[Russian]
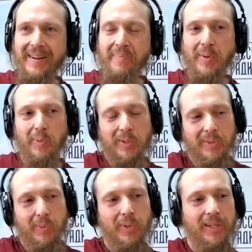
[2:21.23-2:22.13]
Вот.
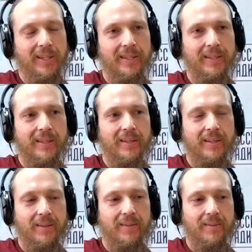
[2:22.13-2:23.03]
Ну и
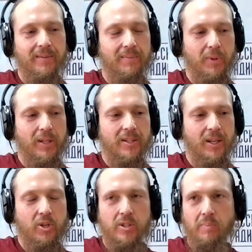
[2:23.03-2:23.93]
э, была
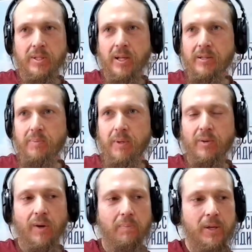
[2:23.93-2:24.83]
задача записать
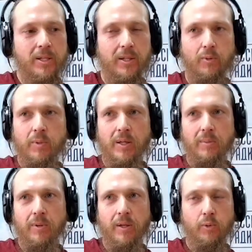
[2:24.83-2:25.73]
первая песня. Mm-hmm. У меня не
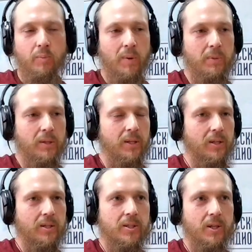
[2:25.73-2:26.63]
было на тот момент
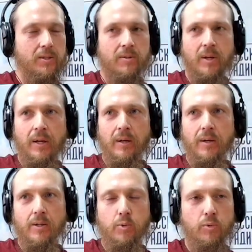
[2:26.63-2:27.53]
никаких средств. Э,
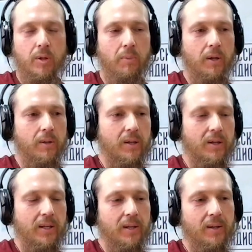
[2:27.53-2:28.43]
студии были
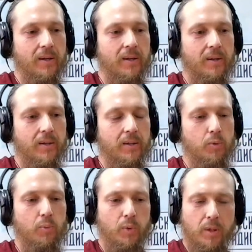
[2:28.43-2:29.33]
дорогие. И я
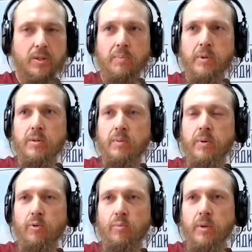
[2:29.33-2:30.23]
думаю, надо записывать
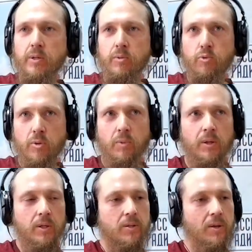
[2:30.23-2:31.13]
первую песню. Уже было
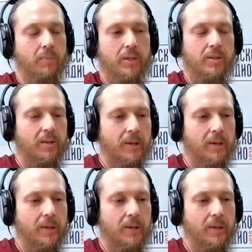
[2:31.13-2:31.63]
несколько песен.